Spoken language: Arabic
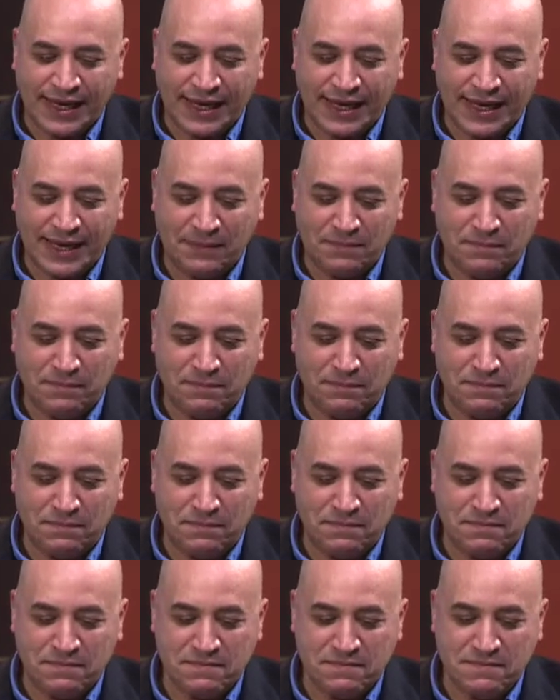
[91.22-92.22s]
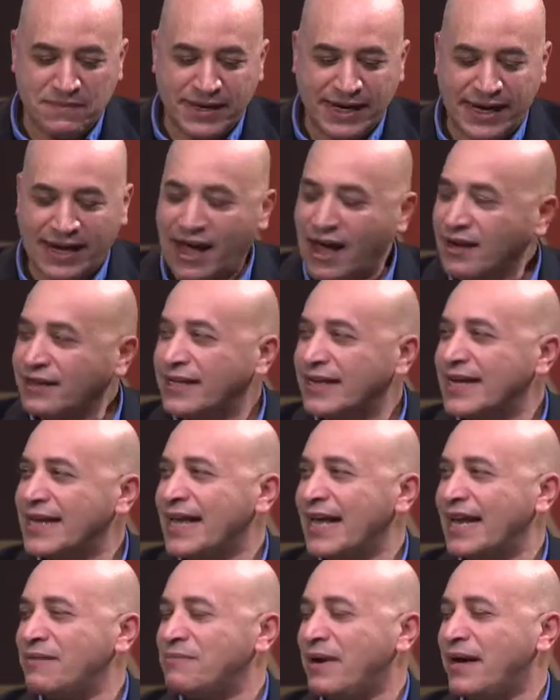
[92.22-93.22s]
آه، النهارده
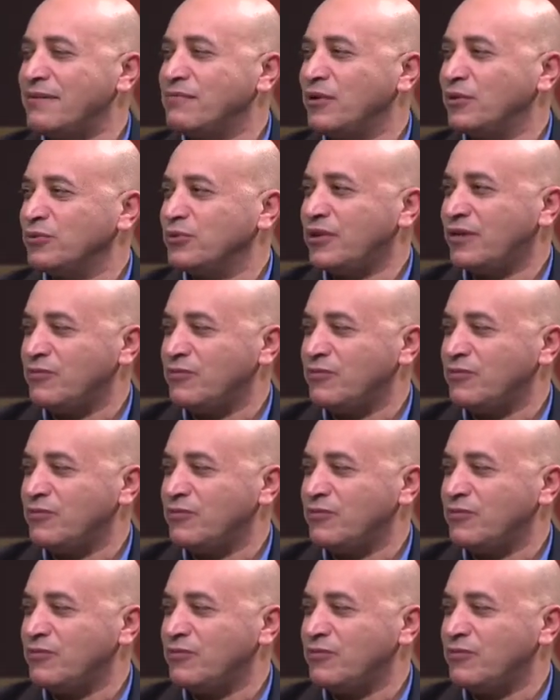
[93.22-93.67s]
نتكلم عن موضوع